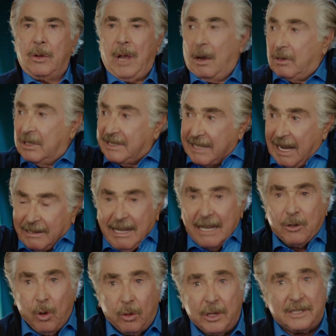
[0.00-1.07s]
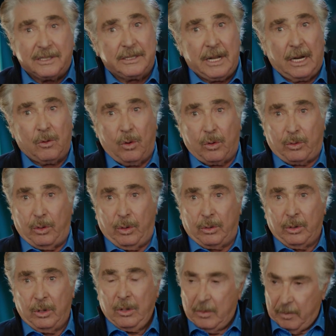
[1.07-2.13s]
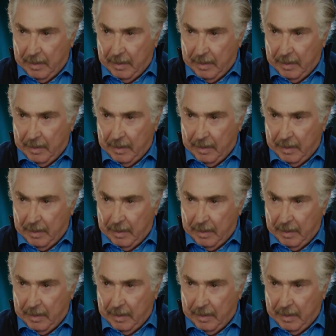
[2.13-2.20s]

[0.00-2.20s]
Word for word: Ya kız zaten gölgesinden korkuyor.